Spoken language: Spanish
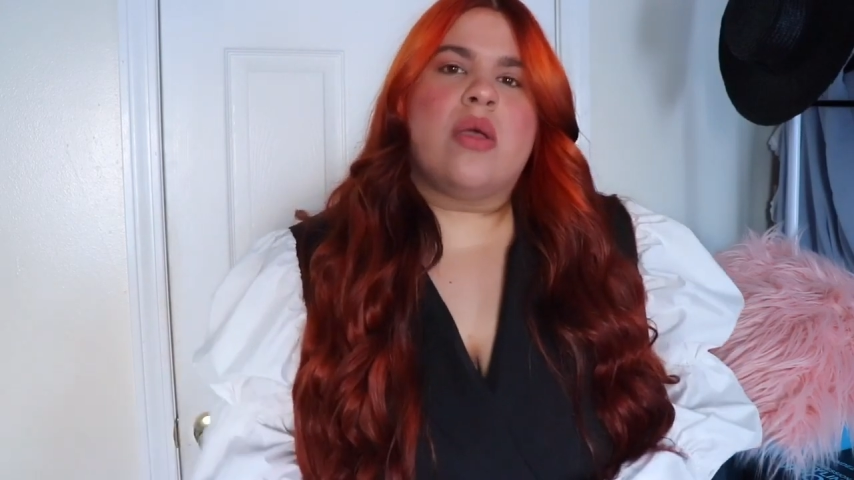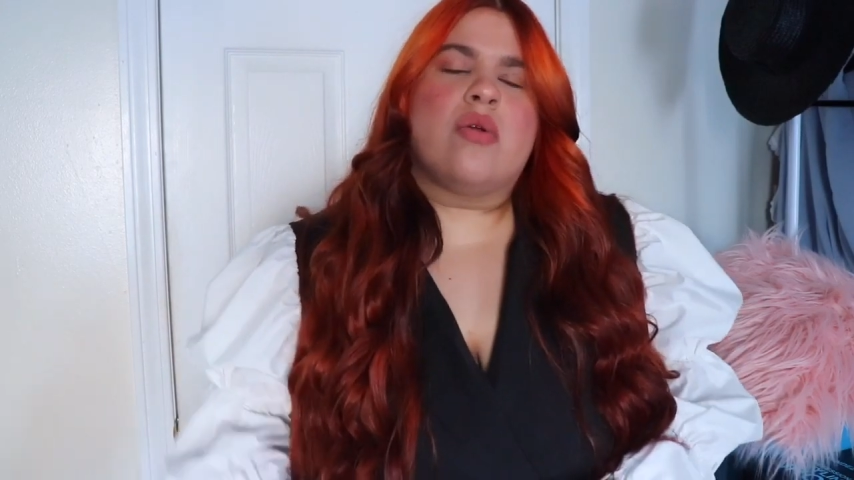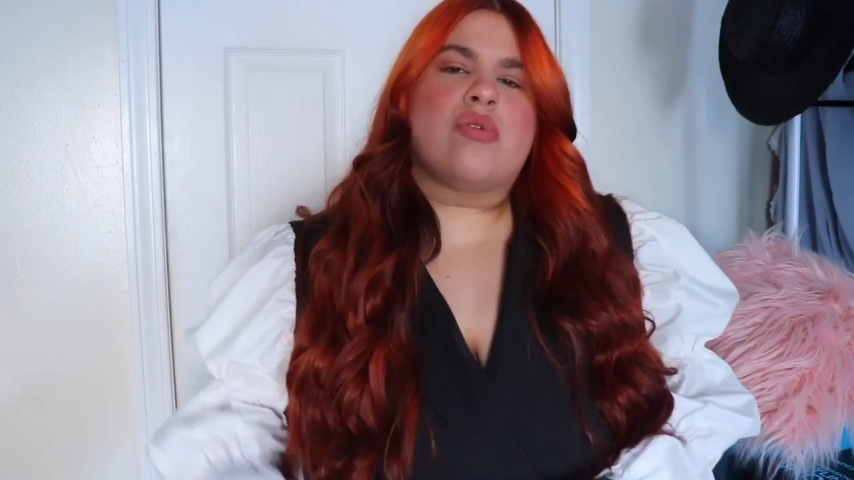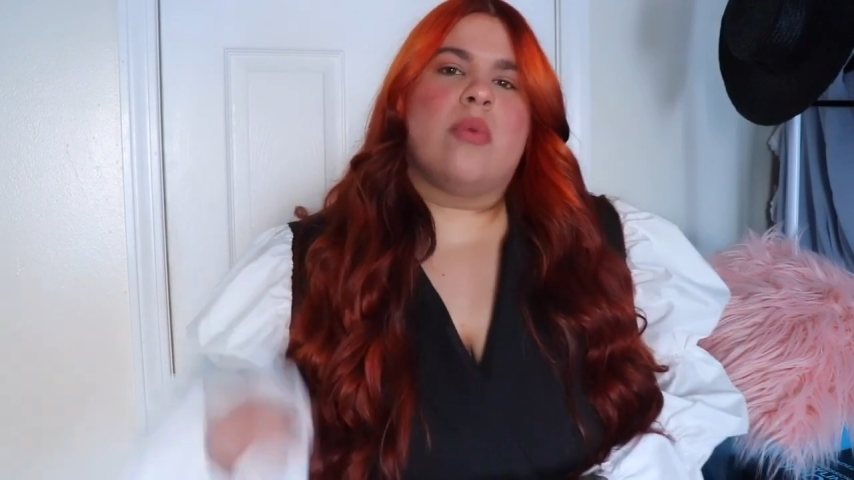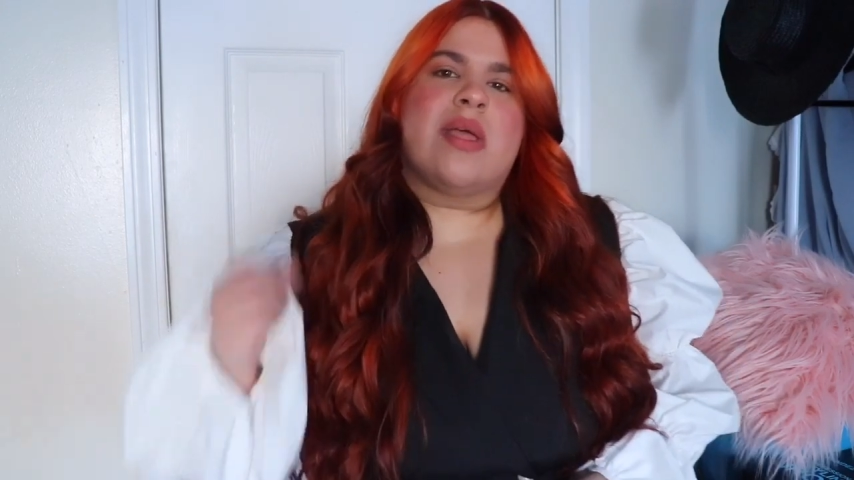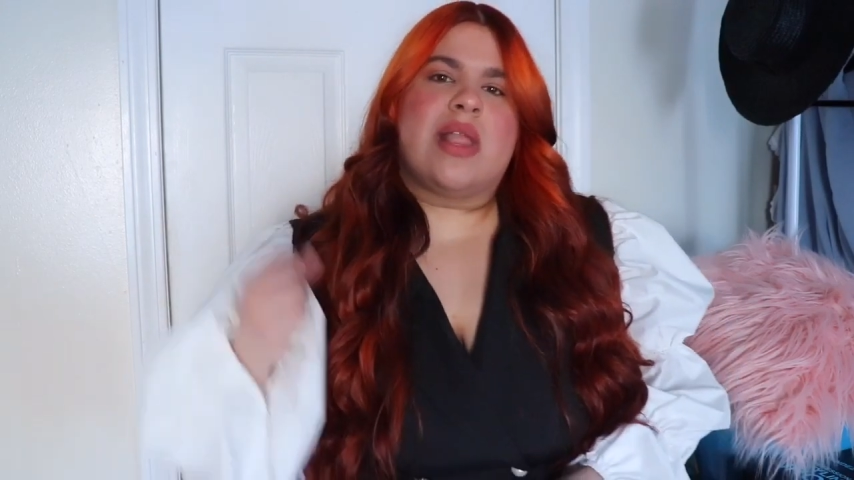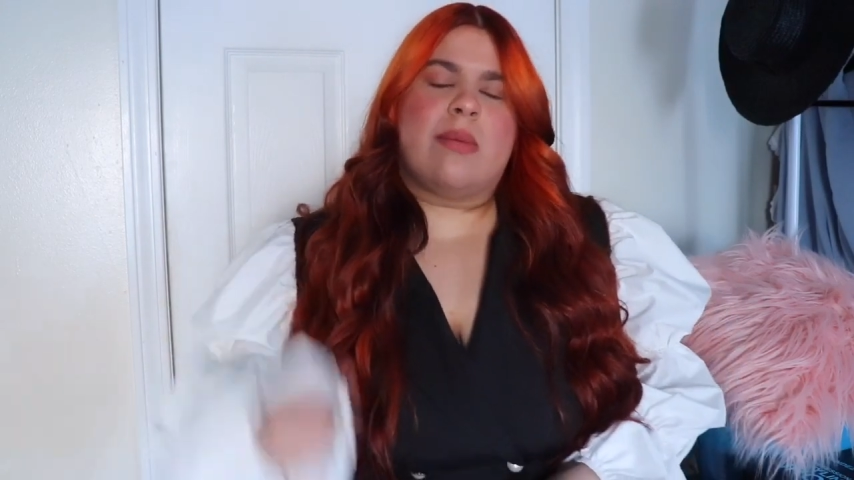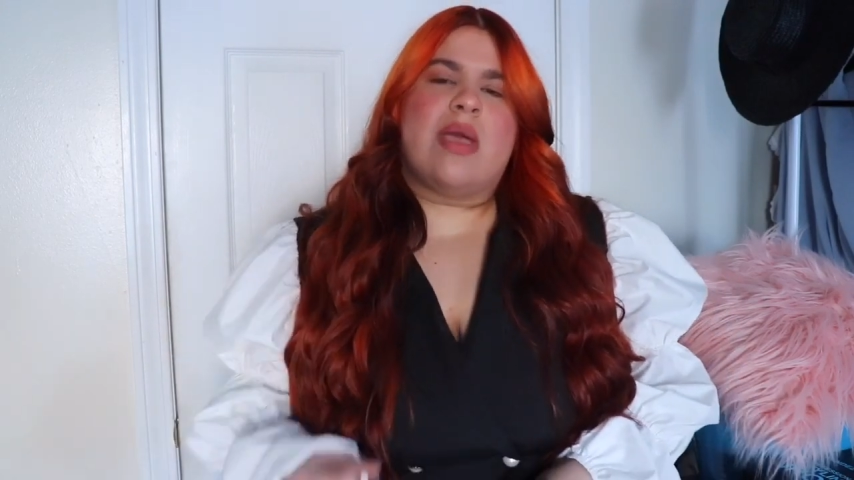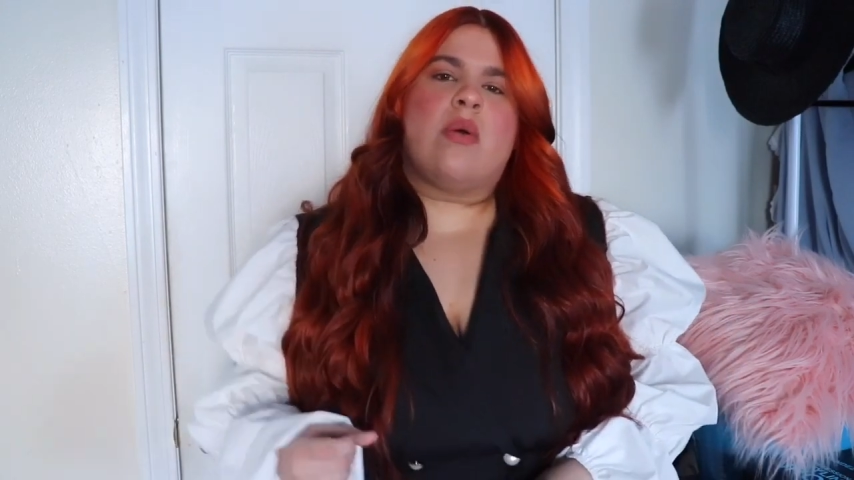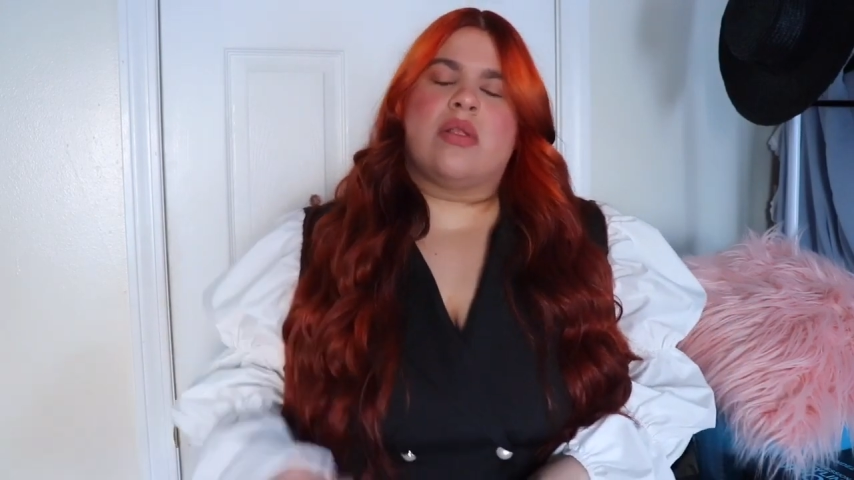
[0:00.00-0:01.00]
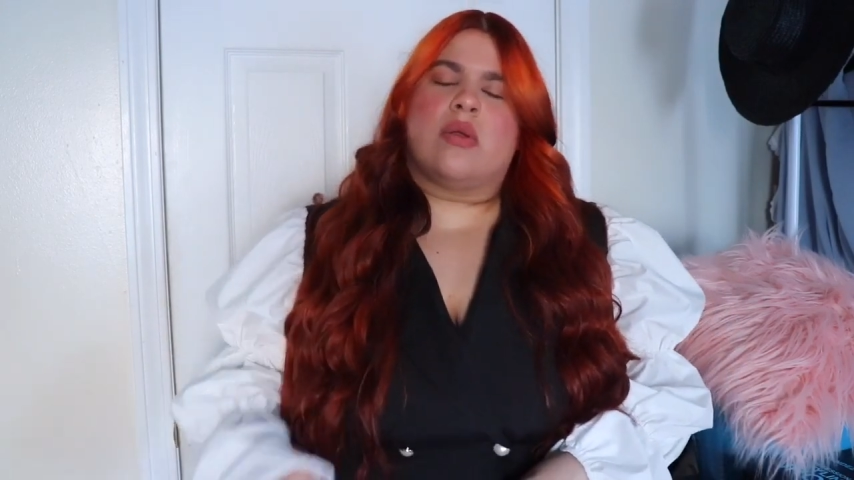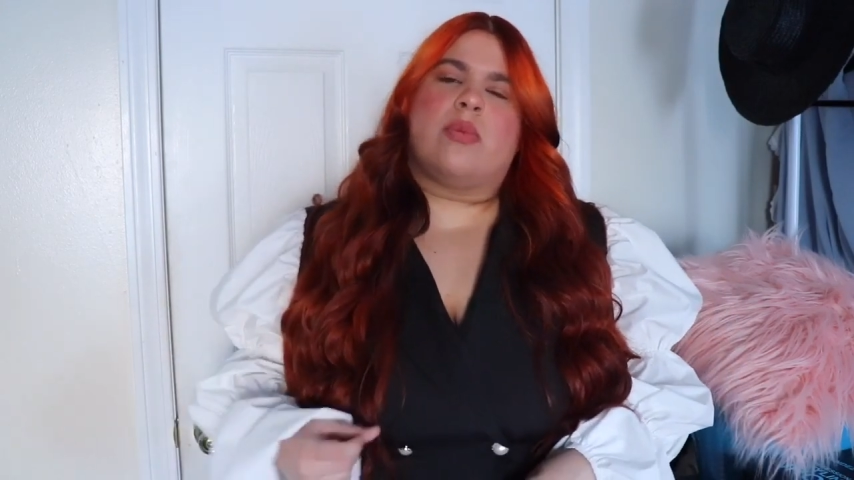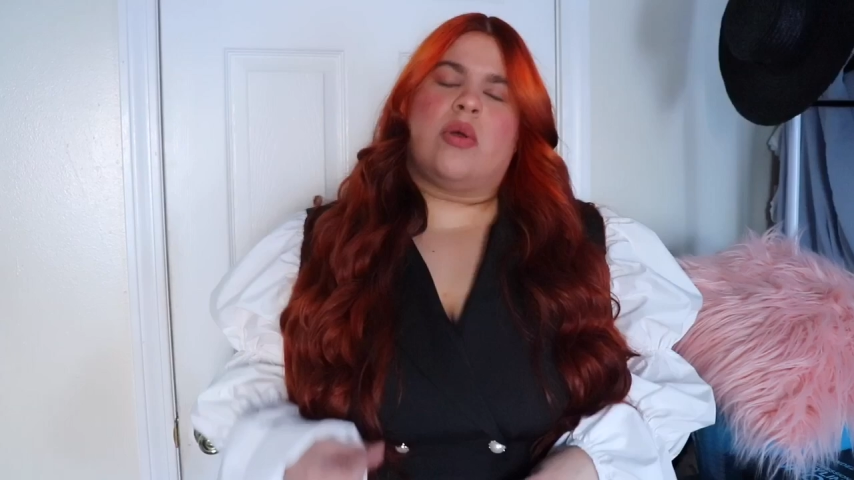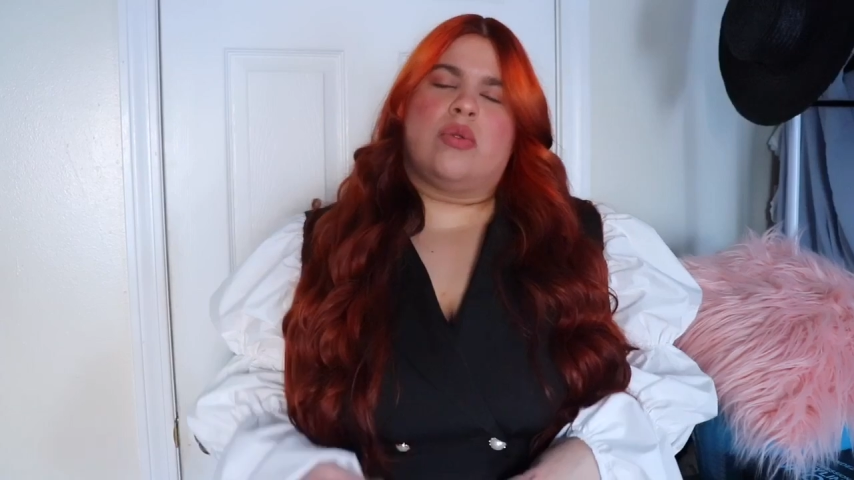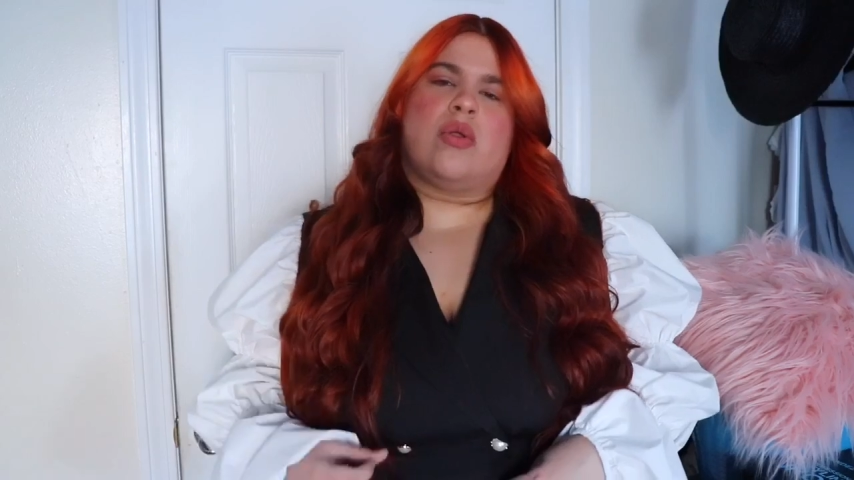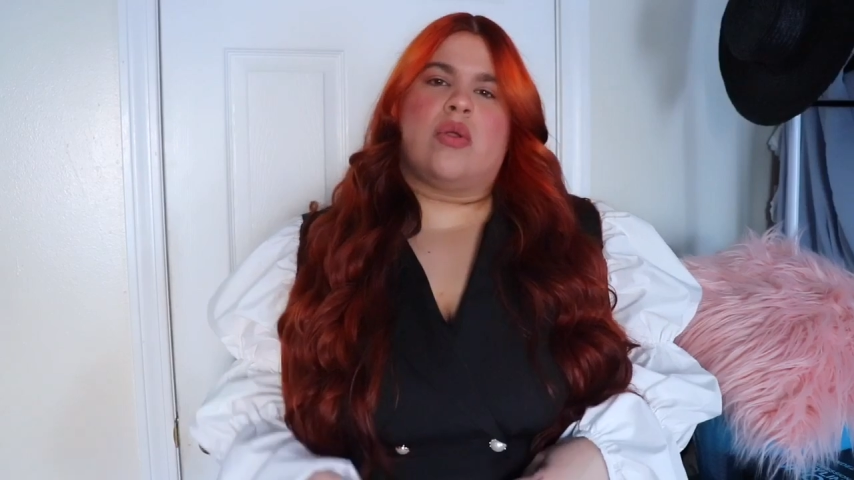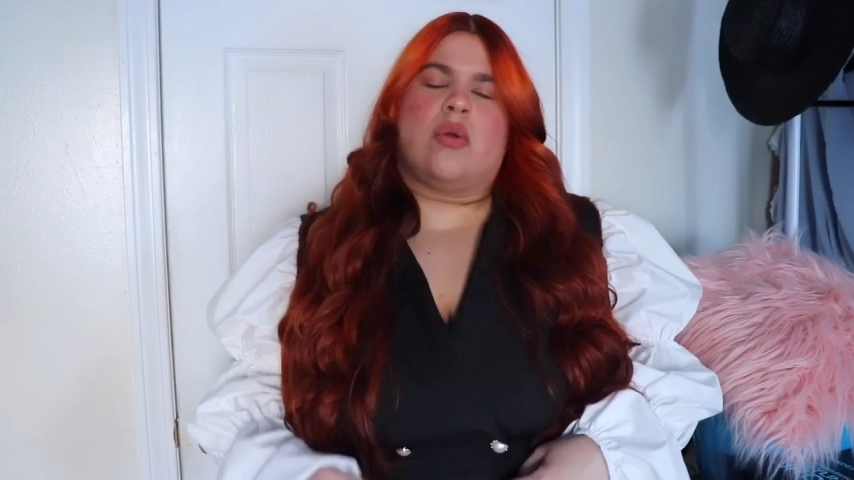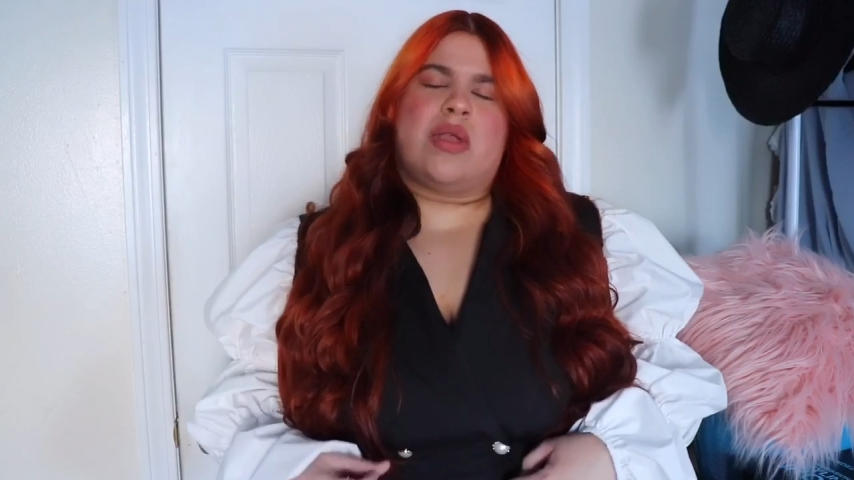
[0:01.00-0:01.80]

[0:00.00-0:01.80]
y yo subestimé cuánto producto yo